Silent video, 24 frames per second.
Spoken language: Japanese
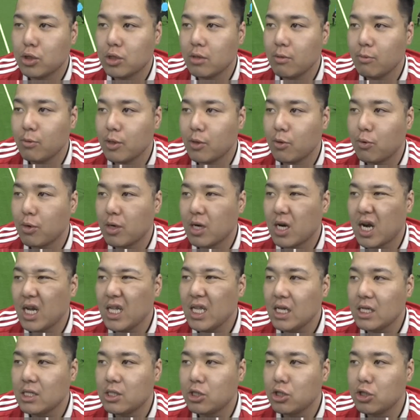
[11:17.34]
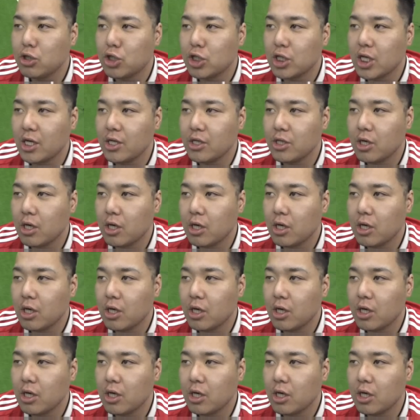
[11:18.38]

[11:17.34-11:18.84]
でもね、これかなり集中がい